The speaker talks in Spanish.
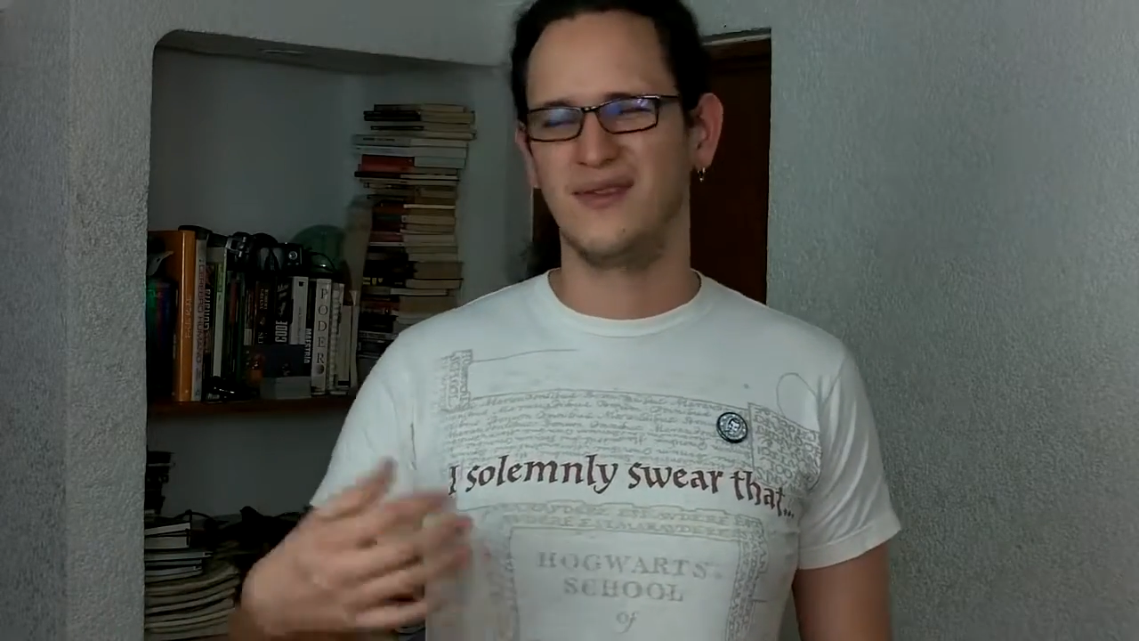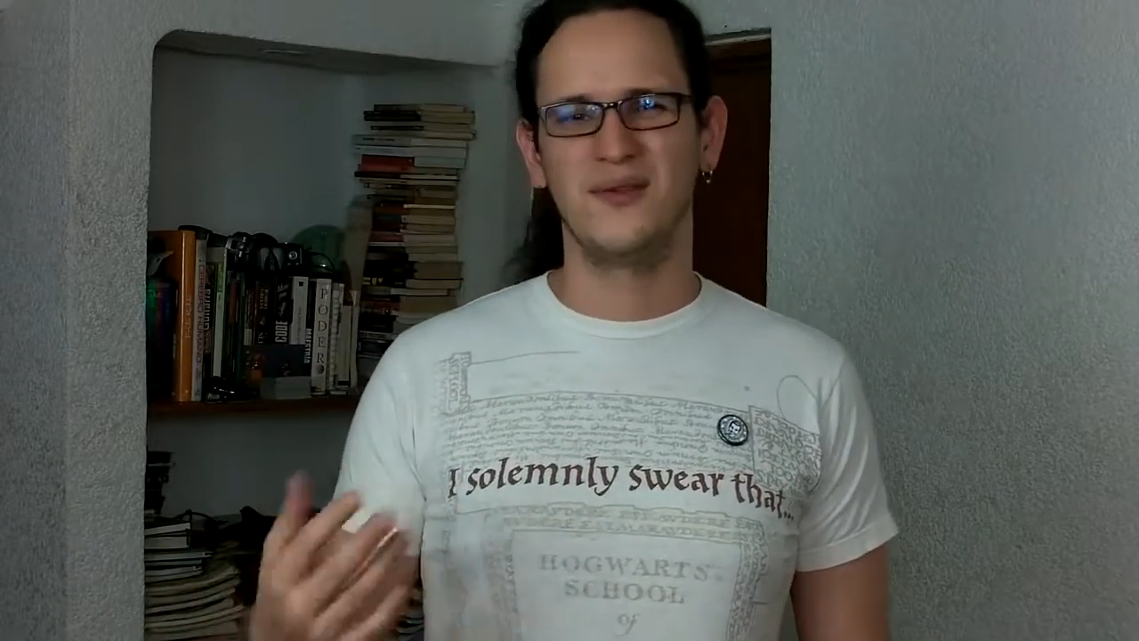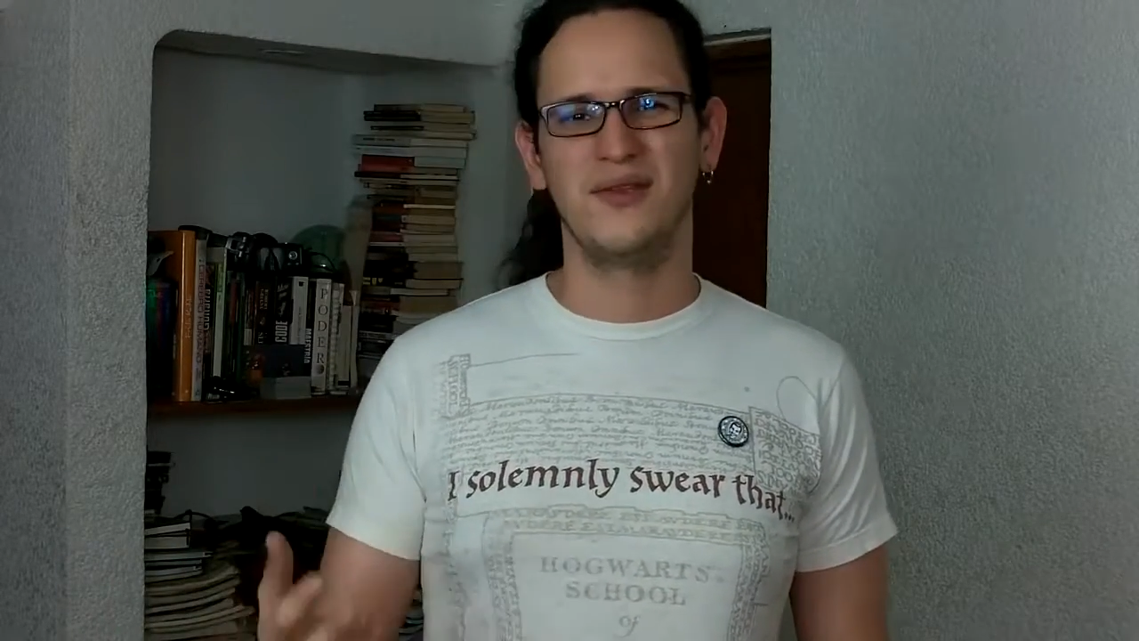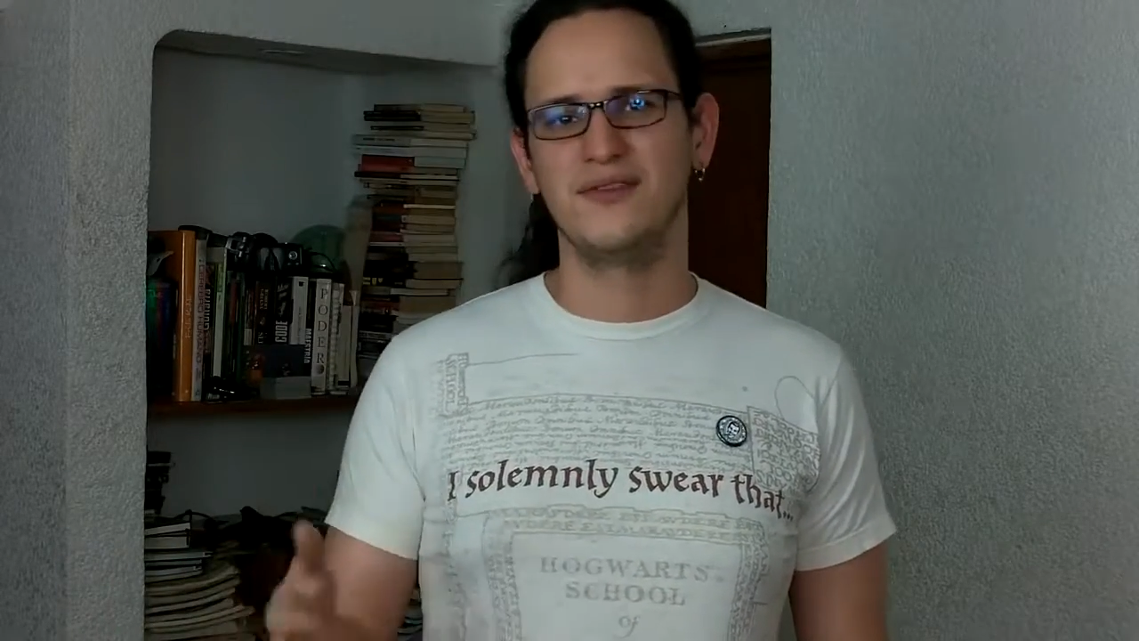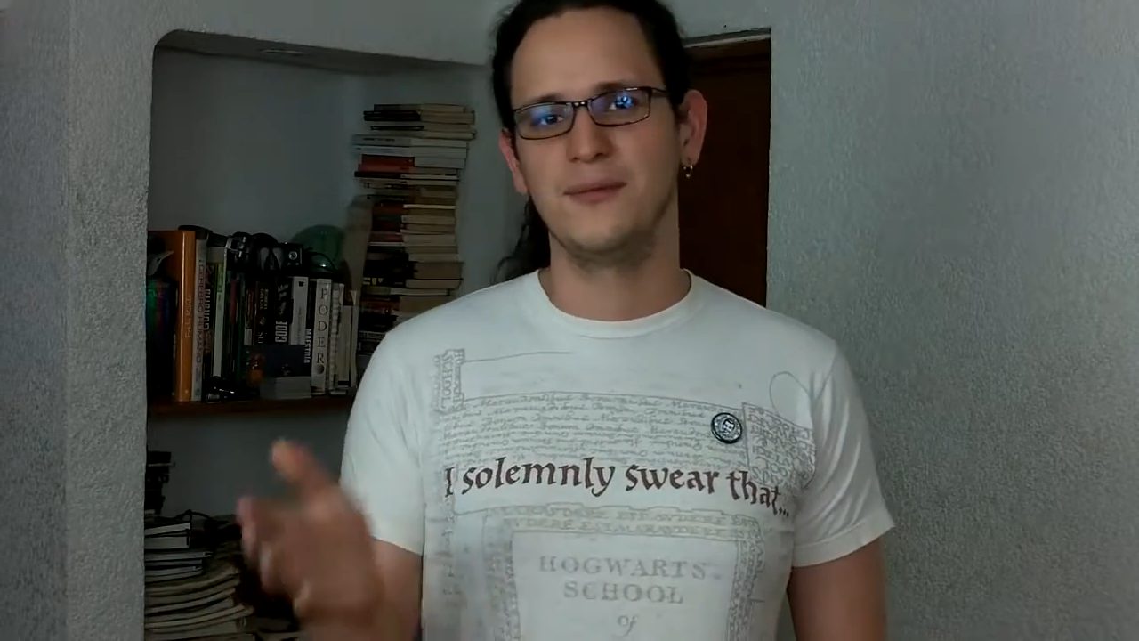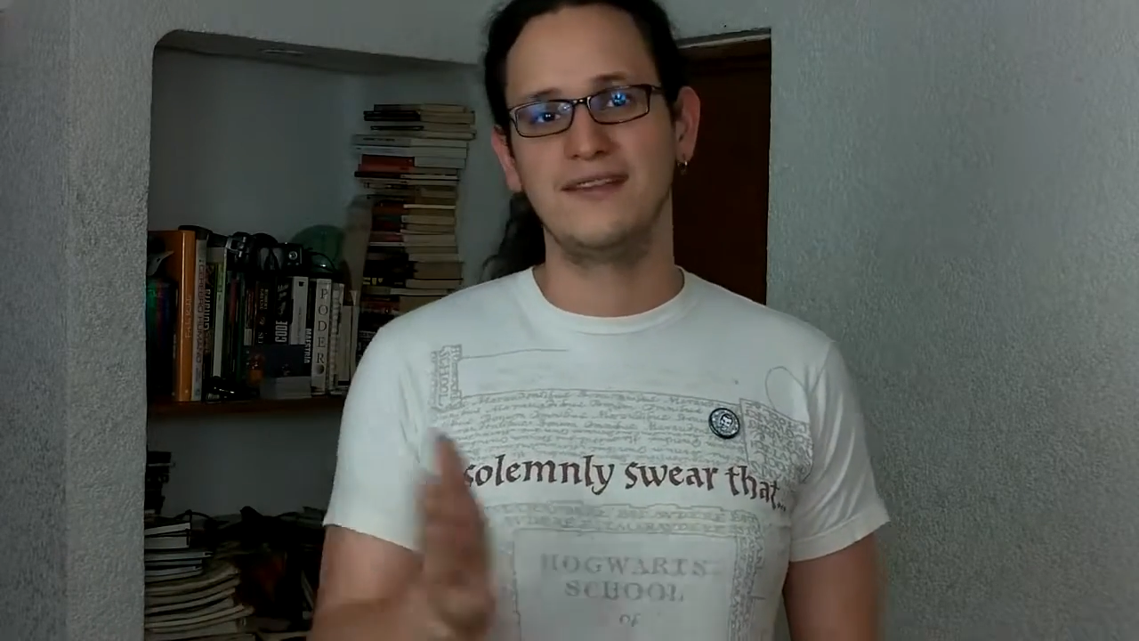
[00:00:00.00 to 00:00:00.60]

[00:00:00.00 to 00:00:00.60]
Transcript: y todo eso,